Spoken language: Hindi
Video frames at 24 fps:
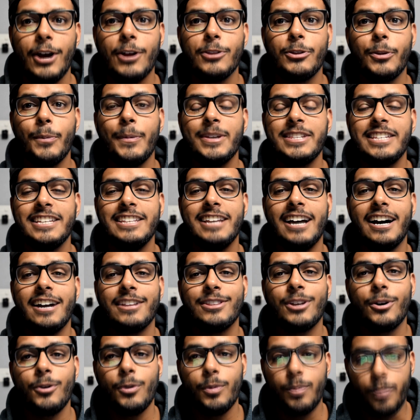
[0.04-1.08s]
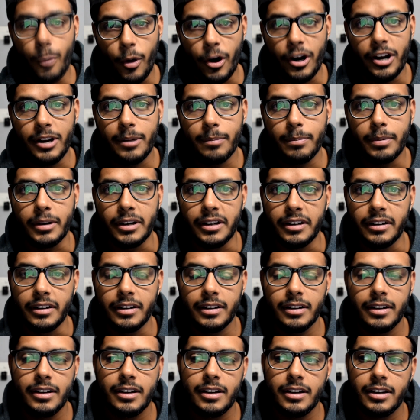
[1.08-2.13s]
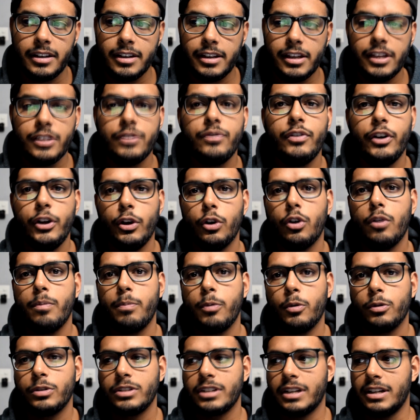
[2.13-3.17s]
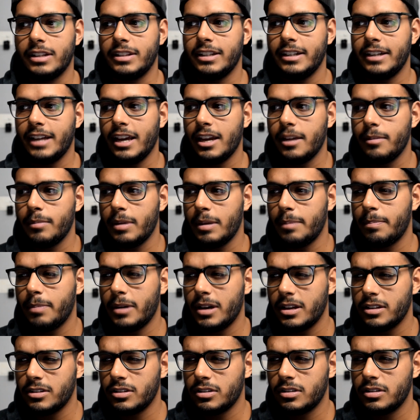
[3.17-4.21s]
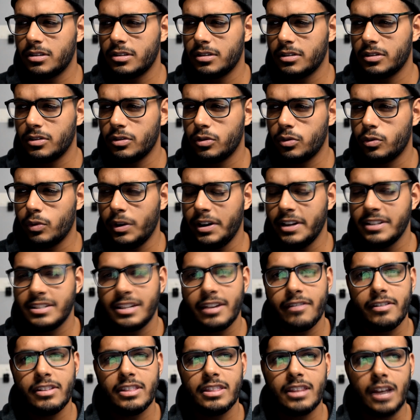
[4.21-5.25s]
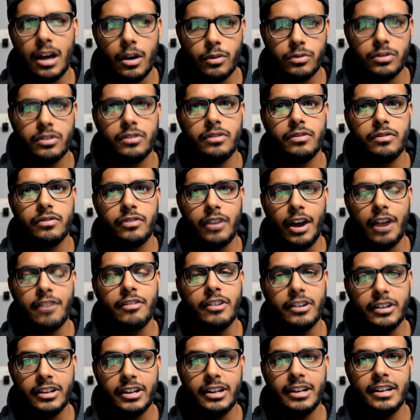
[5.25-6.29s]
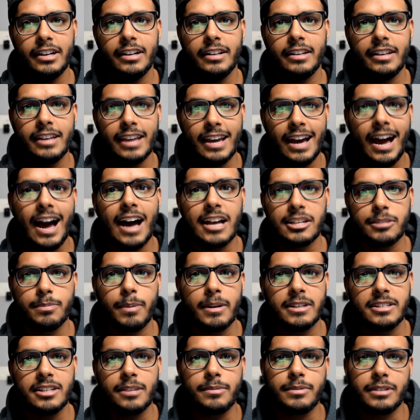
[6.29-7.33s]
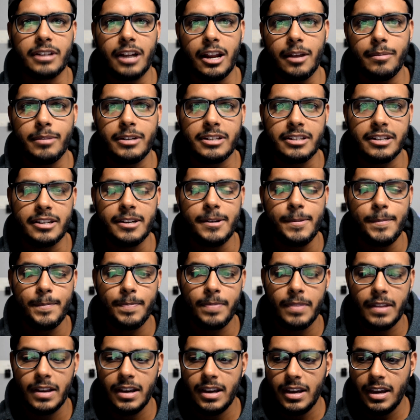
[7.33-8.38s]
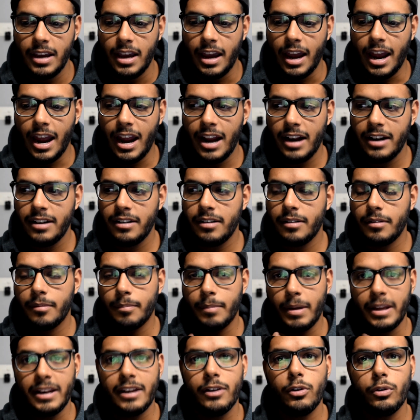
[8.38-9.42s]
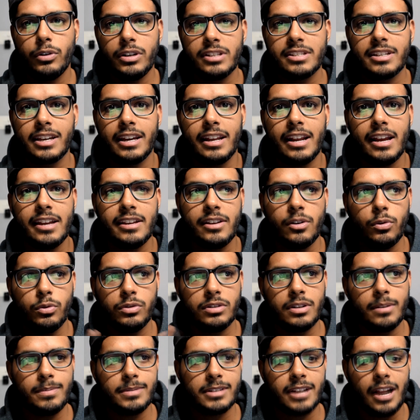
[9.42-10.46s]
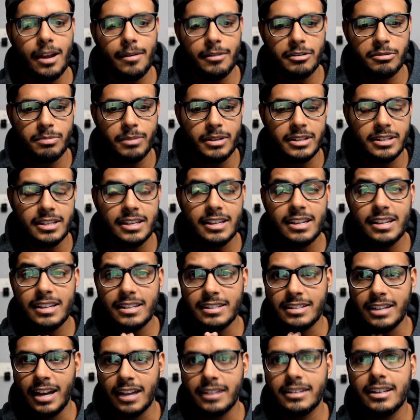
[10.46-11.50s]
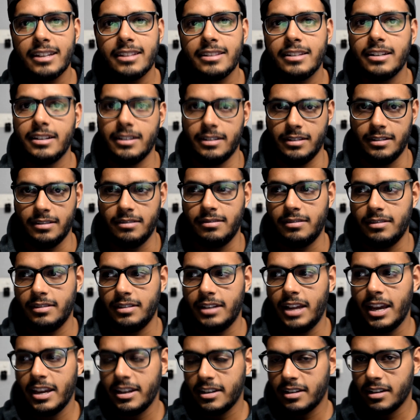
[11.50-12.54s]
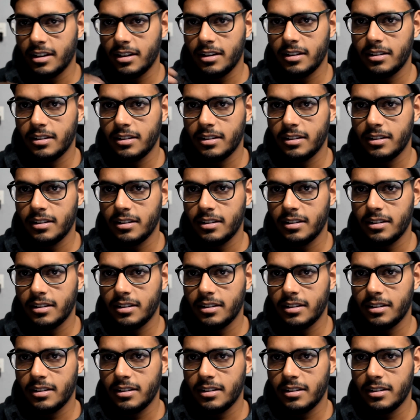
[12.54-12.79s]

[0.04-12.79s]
तो मैं सीधा आता हूँ पॉइंट पर इस वीडियो को पोस्ट करते टाइम मेरे पास 27,500 के आसपास सब्सक्राइबर्स हैं एंड मैंने नोटिस करा है कि उन सब्सक्राइबर्स में से ज़्यादातर लाइक like,